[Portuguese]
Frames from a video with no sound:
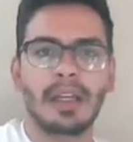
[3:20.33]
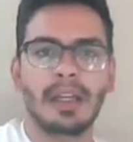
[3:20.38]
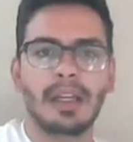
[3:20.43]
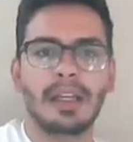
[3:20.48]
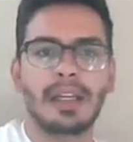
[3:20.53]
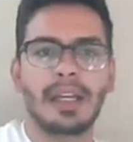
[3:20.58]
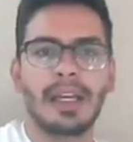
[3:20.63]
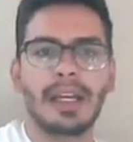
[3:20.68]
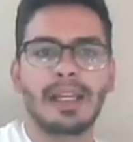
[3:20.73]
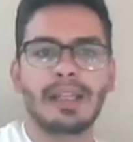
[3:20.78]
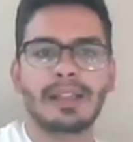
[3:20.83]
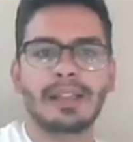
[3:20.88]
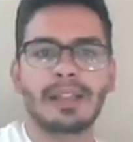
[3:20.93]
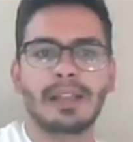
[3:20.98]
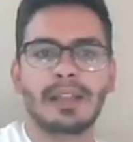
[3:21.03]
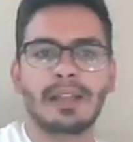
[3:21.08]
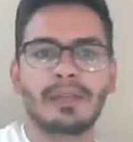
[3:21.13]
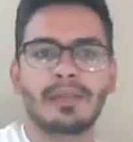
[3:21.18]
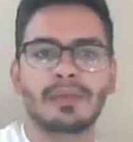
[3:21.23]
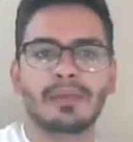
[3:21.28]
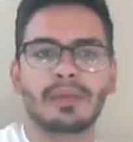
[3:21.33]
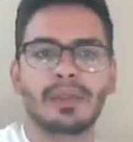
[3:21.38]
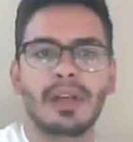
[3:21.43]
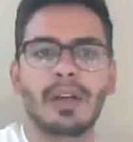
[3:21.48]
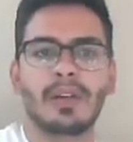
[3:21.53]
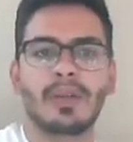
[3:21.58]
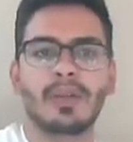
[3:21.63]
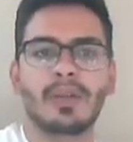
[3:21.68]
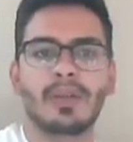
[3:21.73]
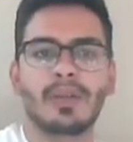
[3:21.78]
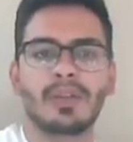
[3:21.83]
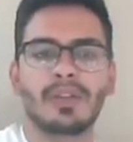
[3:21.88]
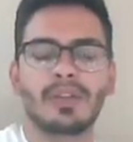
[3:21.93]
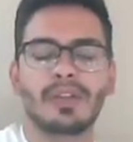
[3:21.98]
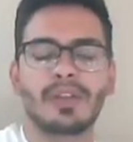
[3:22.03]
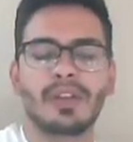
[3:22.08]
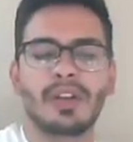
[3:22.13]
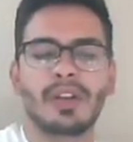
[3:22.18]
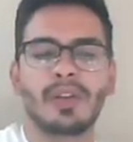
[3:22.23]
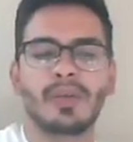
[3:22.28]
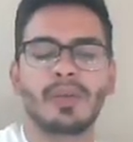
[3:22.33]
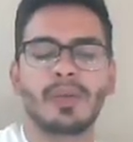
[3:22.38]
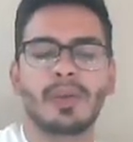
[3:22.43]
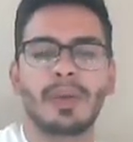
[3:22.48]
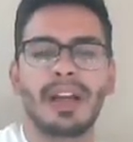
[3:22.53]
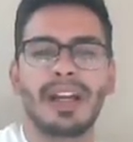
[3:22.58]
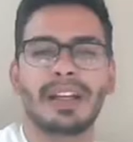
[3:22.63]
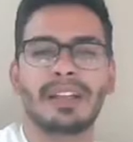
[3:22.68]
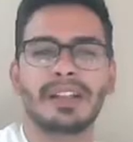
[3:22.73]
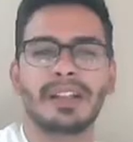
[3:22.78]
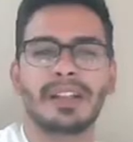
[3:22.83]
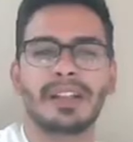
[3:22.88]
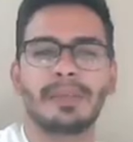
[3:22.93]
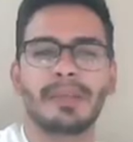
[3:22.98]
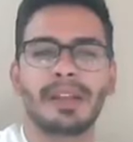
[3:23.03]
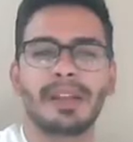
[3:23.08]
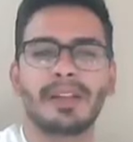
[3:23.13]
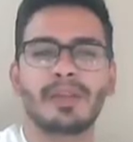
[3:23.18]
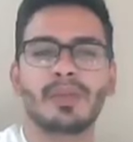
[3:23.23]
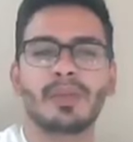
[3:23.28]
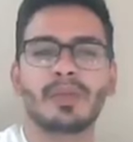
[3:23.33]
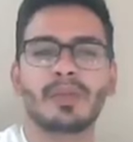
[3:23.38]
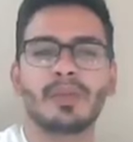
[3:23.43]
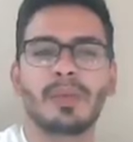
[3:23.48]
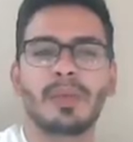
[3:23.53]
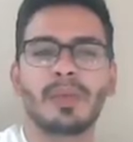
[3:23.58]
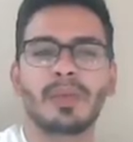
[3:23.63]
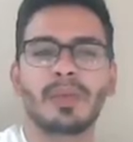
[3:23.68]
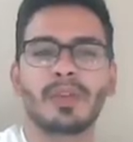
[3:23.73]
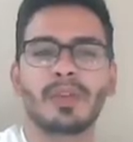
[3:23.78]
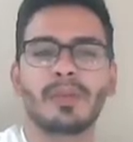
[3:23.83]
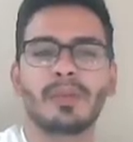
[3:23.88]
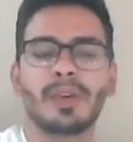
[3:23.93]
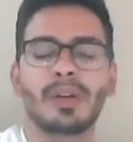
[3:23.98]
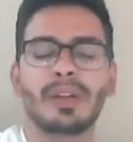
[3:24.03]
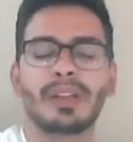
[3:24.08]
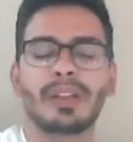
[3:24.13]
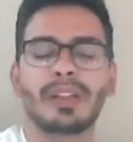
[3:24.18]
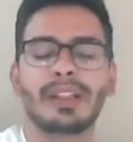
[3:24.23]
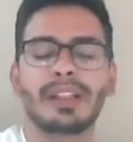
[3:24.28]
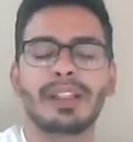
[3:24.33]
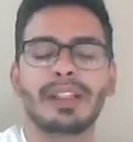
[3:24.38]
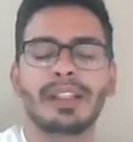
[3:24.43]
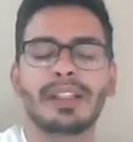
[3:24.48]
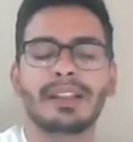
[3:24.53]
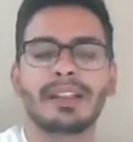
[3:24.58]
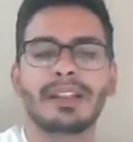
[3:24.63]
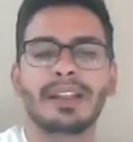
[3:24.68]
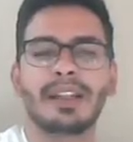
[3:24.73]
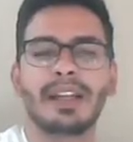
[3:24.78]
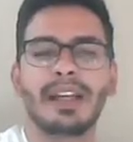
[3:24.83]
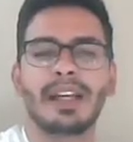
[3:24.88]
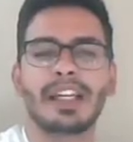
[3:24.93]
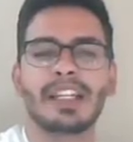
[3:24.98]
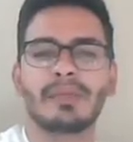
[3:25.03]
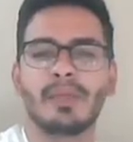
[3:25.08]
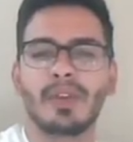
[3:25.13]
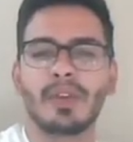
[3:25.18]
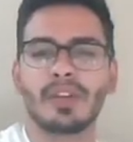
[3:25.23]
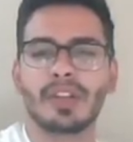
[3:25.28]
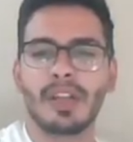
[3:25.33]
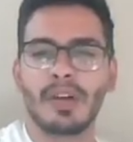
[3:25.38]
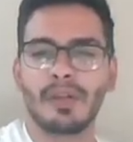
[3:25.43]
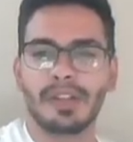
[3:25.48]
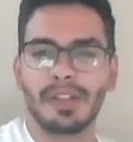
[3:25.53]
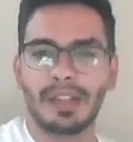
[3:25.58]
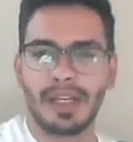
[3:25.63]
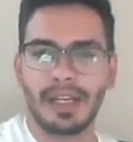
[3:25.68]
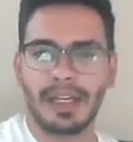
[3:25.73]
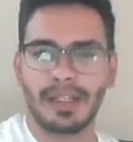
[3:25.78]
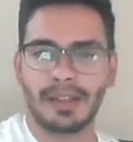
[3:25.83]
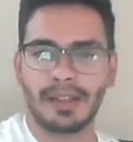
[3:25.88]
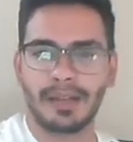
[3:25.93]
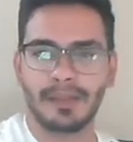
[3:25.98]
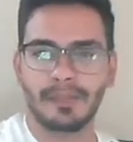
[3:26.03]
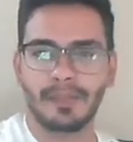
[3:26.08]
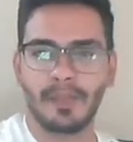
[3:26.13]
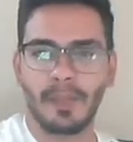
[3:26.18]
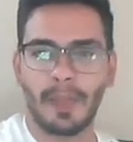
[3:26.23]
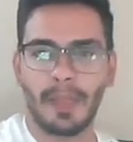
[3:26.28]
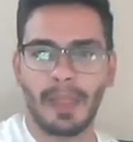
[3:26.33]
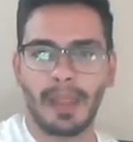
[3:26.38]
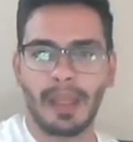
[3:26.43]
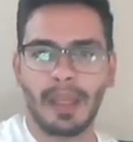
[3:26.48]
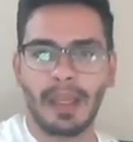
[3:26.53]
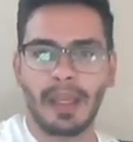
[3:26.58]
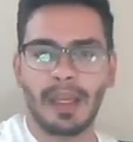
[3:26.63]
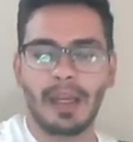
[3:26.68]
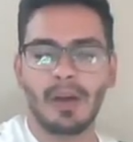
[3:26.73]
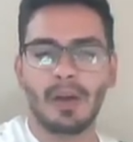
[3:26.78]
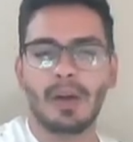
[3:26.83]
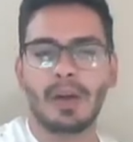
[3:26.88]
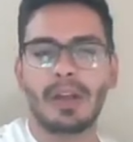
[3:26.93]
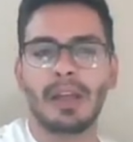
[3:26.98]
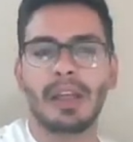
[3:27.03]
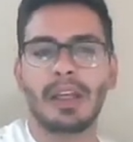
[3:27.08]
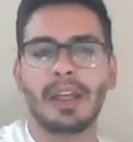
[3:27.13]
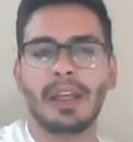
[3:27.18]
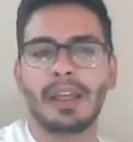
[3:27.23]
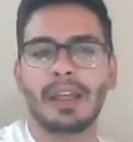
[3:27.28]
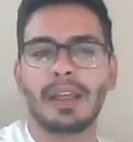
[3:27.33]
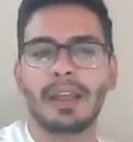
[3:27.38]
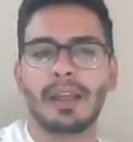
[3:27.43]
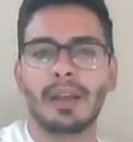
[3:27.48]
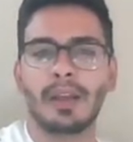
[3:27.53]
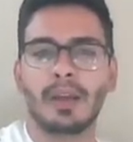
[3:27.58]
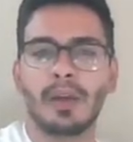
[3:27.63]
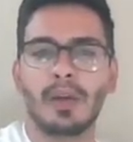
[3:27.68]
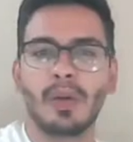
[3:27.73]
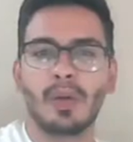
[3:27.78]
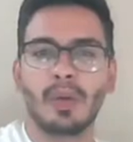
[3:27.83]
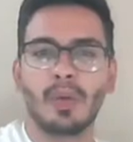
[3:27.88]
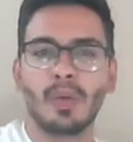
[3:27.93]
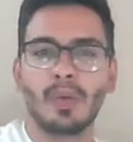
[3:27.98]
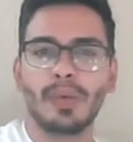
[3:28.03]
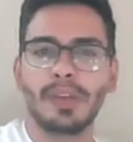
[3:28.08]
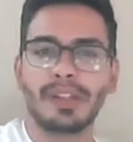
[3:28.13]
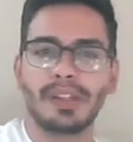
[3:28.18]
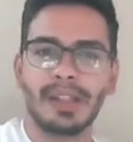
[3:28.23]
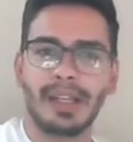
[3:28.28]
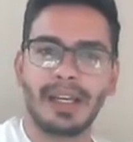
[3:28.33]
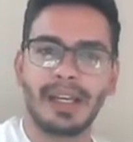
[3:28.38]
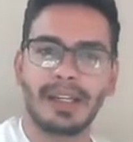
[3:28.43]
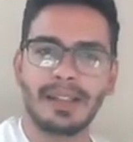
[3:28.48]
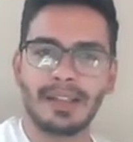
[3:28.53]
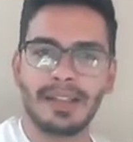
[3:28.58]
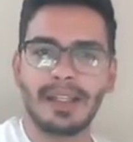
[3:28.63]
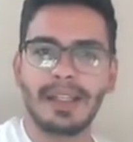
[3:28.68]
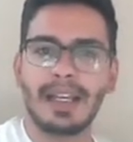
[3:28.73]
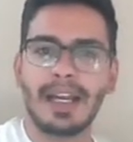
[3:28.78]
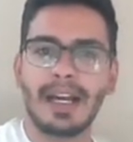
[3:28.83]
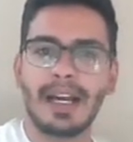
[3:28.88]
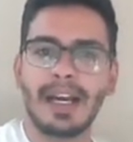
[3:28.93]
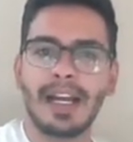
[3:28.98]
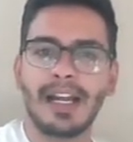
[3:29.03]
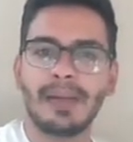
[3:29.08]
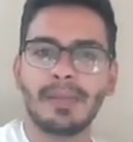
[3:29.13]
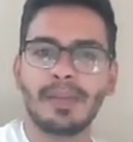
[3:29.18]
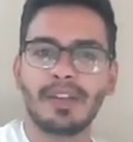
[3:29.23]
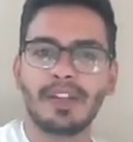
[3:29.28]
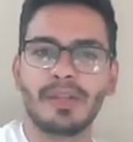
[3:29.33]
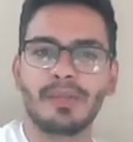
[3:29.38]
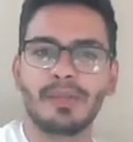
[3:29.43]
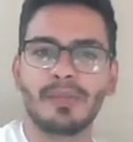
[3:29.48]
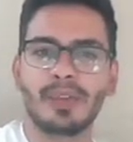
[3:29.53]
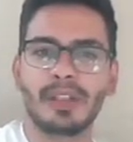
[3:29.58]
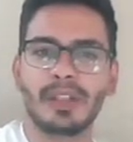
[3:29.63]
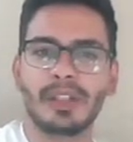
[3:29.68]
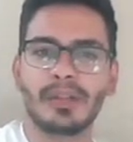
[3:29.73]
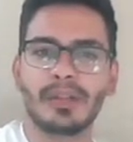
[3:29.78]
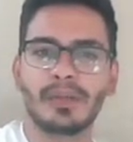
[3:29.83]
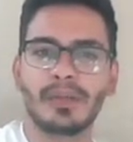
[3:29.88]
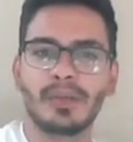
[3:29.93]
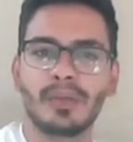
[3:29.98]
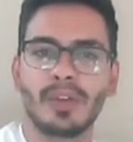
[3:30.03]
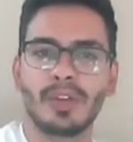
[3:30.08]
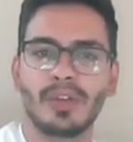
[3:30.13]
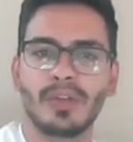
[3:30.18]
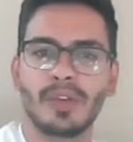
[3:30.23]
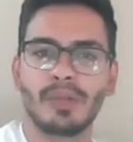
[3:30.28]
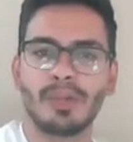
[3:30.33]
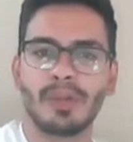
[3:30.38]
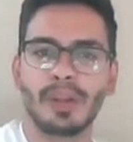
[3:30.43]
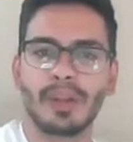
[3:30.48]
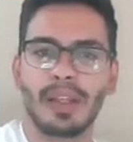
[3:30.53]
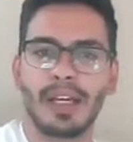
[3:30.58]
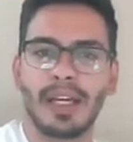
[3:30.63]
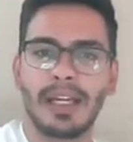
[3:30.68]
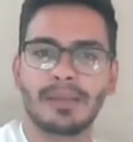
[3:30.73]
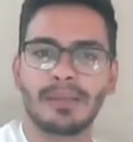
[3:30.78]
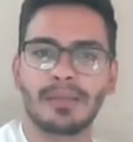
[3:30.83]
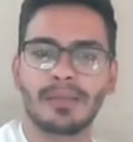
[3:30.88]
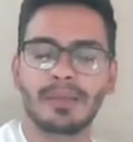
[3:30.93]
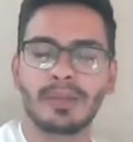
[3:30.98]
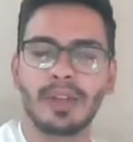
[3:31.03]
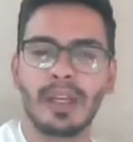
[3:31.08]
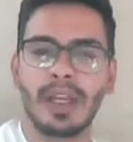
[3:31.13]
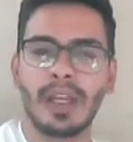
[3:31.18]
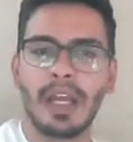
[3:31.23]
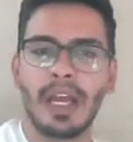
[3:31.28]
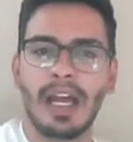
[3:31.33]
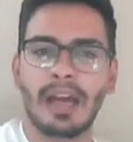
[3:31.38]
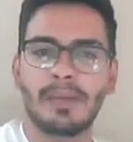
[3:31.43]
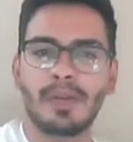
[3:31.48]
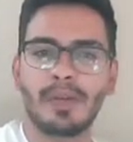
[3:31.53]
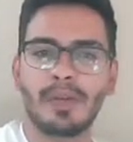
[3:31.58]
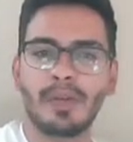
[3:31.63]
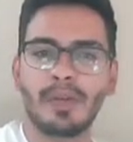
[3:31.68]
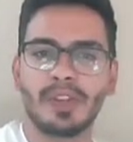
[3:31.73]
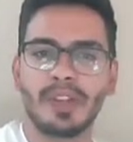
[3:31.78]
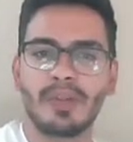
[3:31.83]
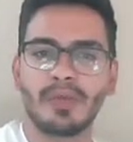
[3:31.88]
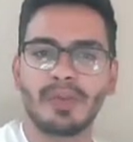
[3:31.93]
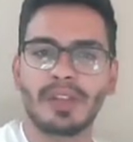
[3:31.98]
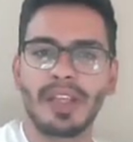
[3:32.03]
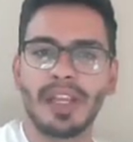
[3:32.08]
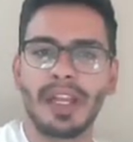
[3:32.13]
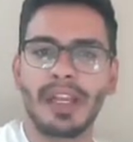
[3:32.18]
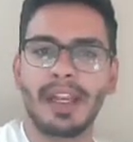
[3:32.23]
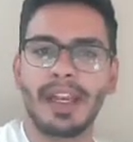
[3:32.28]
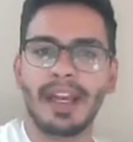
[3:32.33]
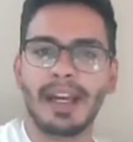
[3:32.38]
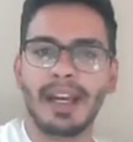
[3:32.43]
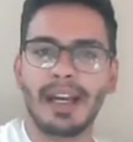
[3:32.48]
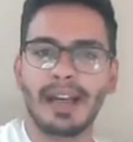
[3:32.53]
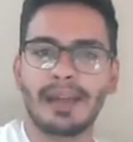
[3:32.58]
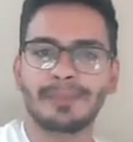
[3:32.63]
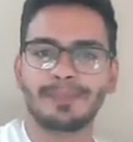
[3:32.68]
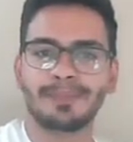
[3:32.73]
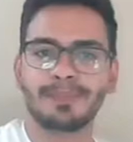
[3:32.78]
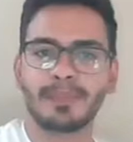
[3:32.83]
Em relação ao cortisol, a gente também tem outro ponto importante que seria a resposta ao estresse. É, o estresse ele acaba estimulando o nosso hipotálamo a produzir o CRH.